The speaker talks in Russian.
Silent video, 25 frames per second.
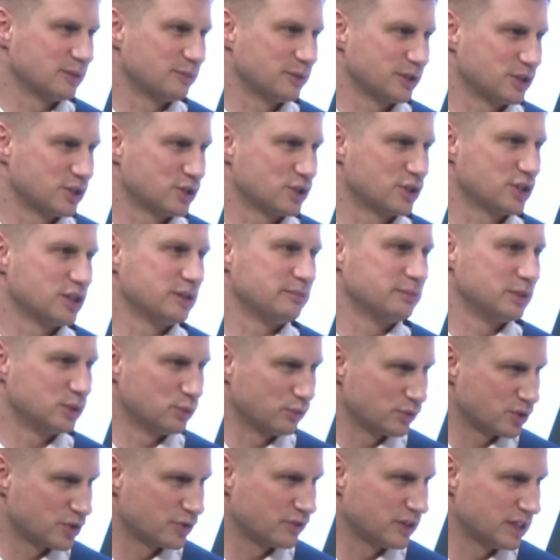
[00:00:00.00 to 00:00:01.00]
протяжении
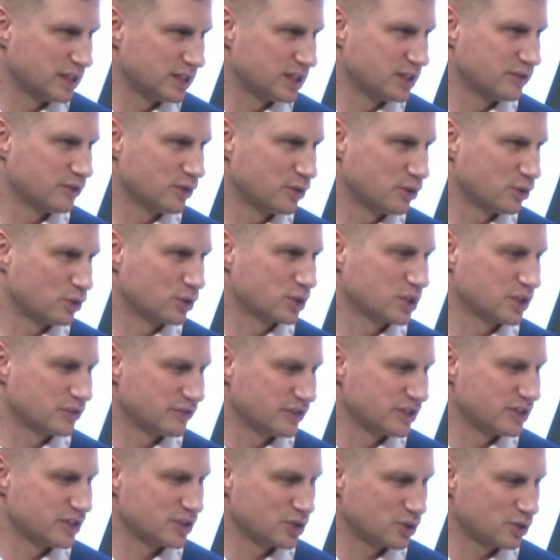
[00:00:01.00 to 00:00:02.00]
минувшего летнего курортного
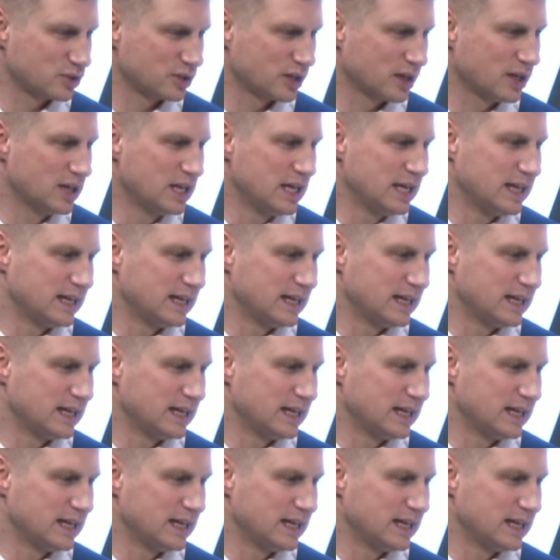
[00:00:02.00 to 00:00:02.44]
сезона,